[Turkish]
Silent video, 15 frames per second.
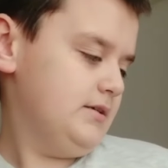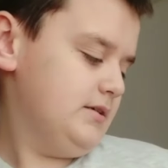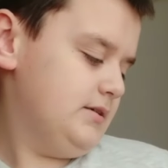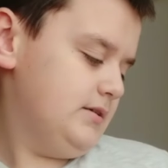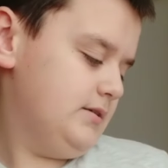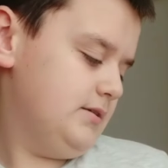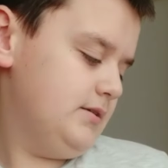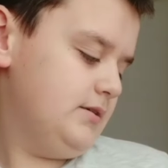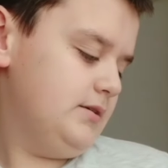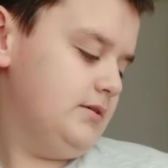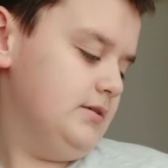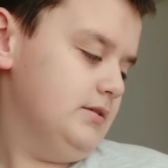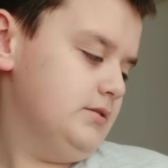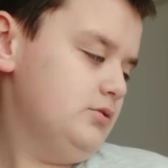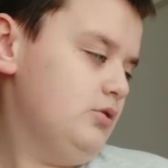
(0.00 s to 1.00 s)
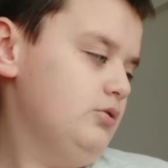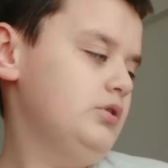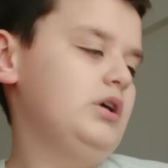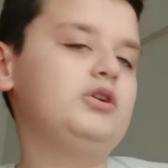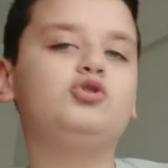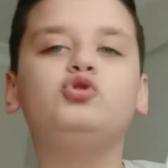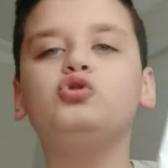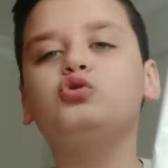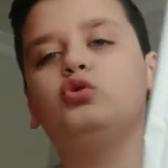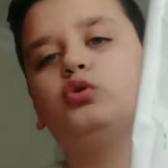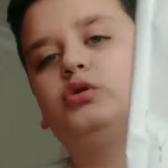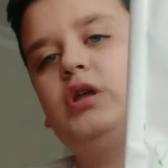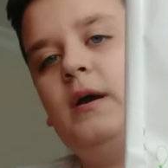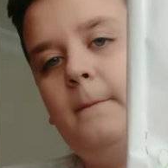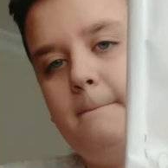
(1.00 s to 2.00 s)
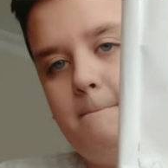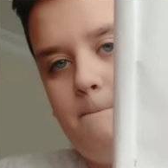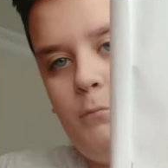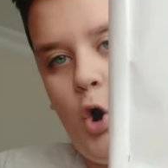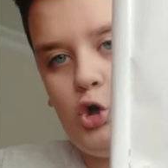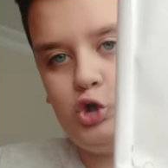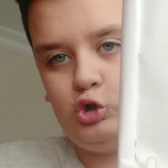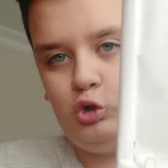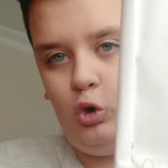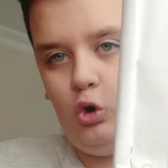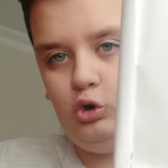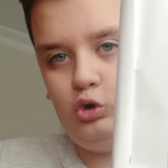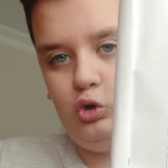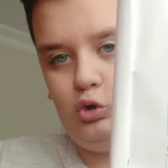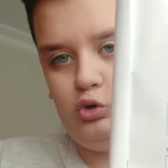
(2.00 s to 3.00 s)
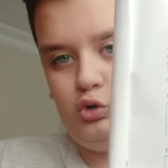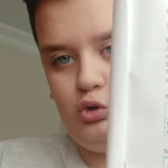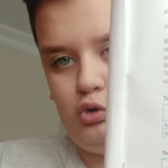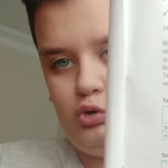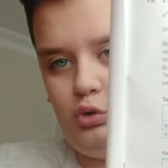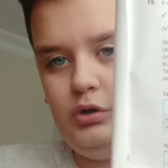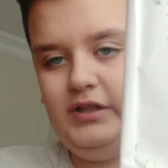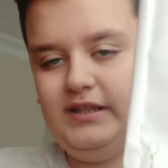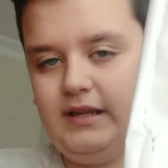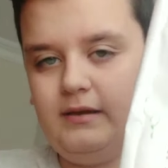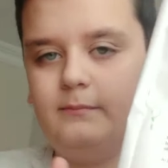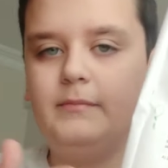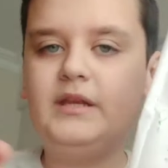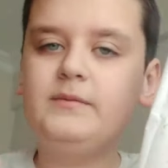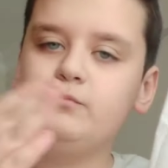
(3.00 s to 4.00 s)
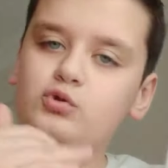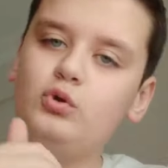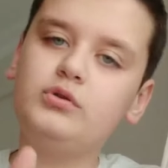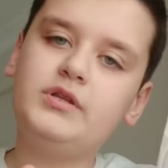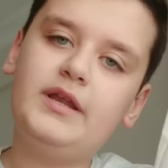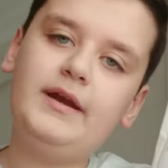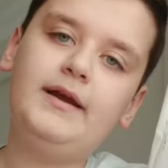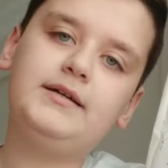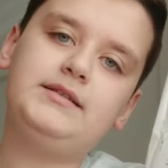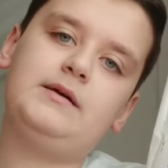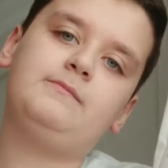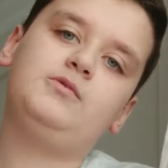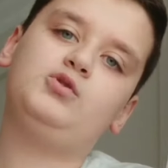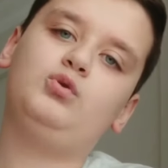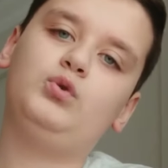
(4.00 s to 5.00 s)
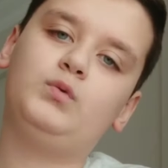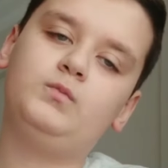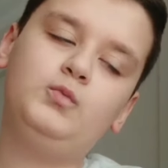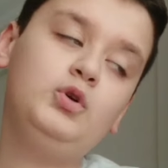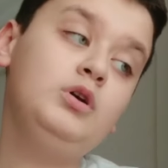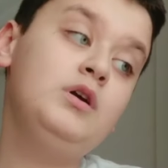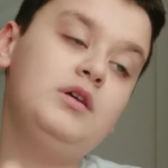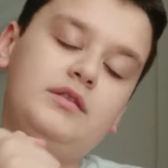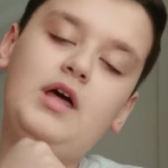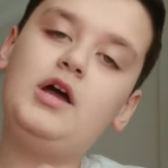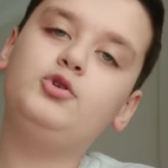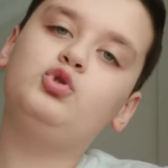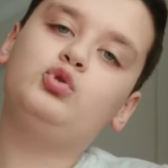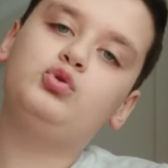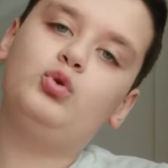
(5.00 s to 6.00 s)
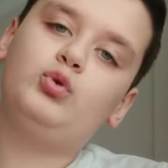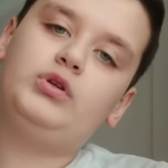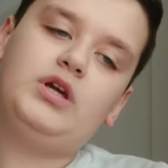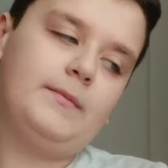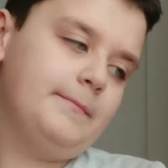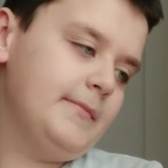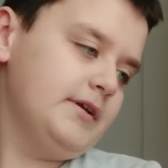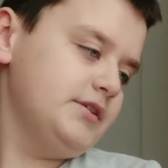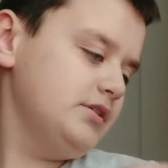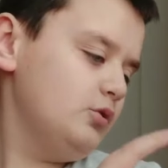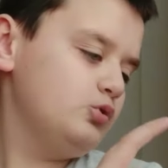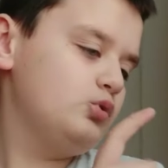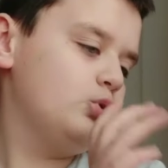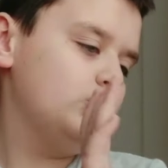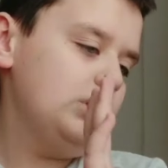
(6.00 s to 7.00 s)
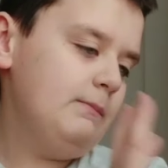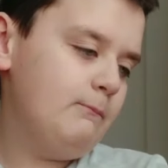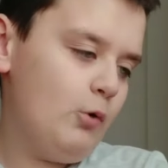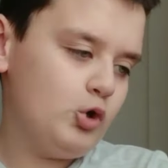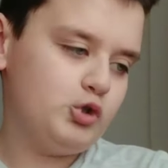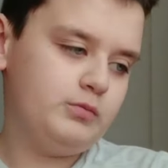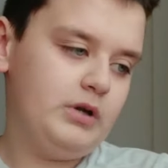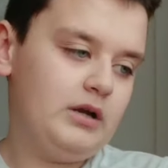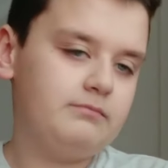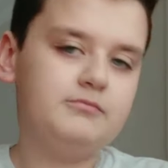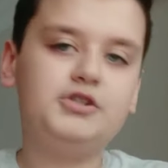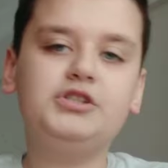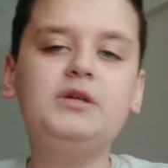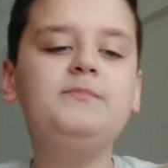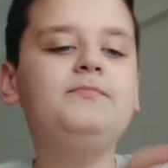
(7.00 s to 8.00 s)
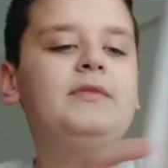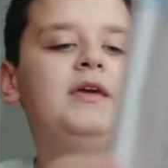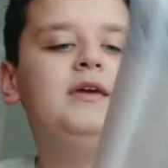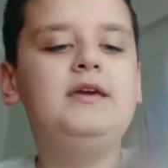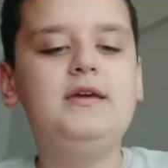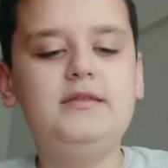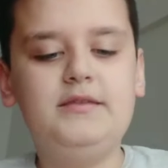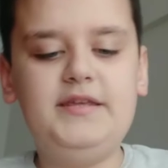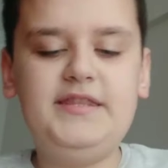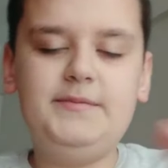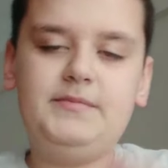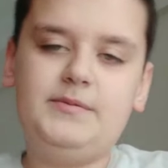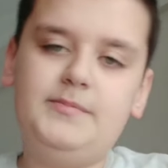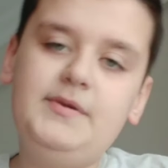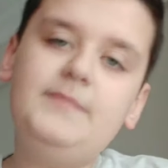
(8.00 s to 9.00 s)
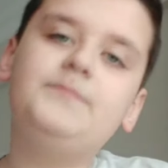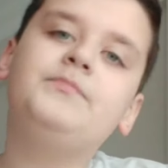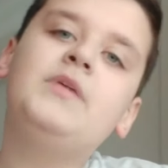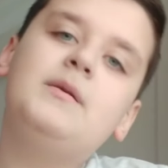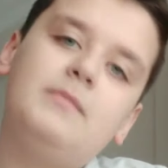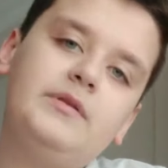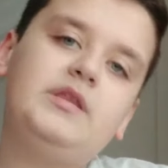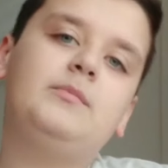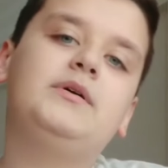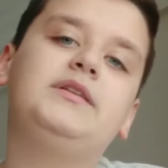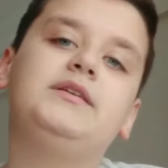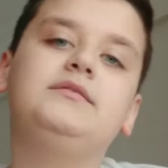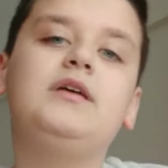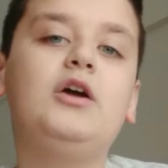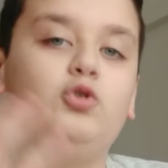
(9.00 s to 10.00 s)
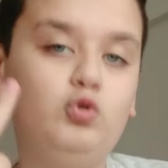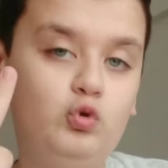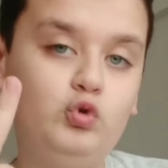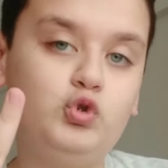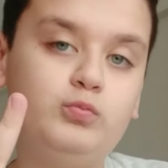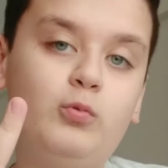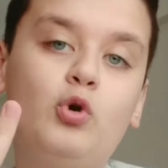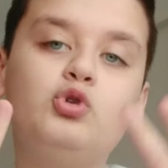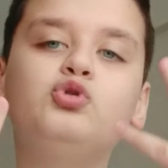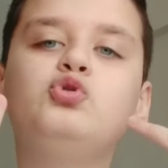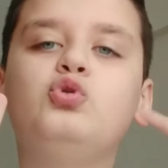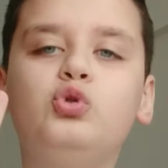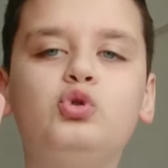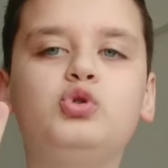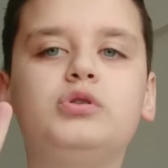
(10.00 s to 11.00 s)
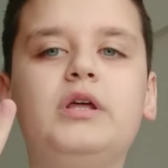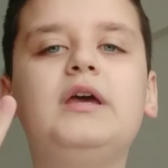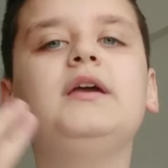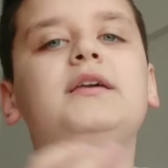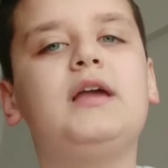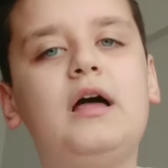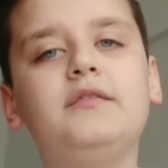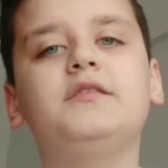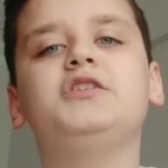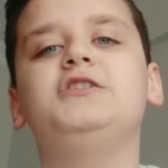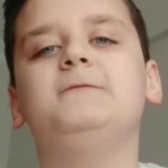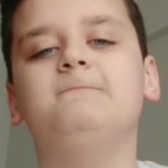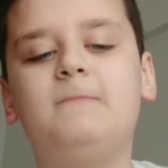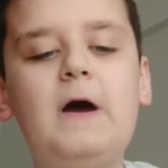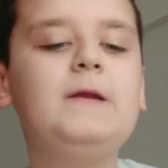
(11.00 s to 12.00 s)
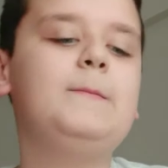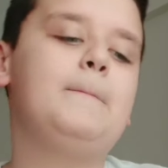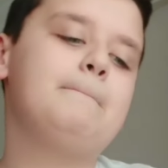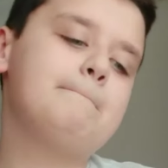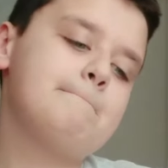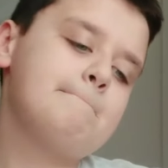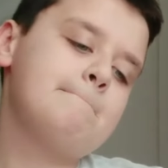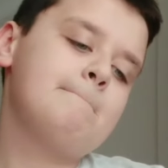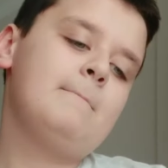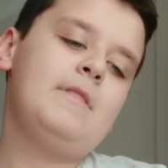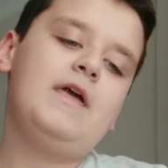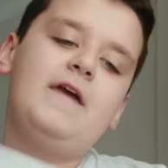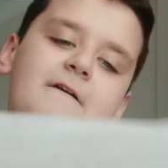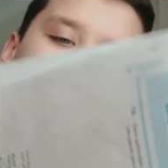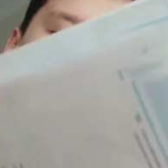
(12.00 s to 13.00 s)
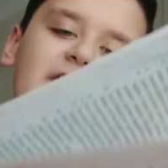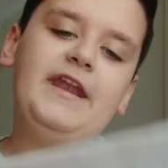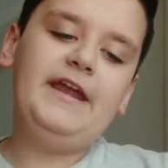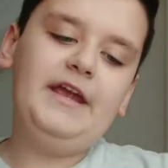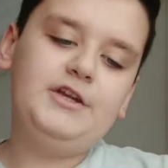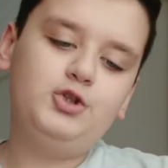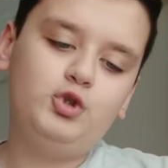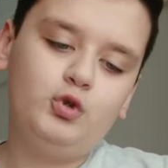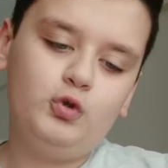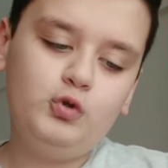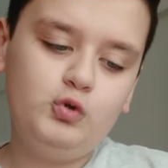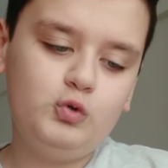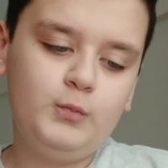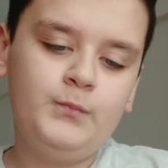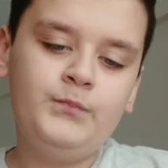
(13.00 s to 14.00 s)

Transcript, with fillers: Ee, sonra şu soru da boştu. 19. soru. Yine benim sonlara kalan bir sorumdu. Daha çok soru yapmak için o soruyu da boş bırakmıştım. Dediğim gibi matematikten 3 boş 3 de yanlışım var. Fene geçiyoruz.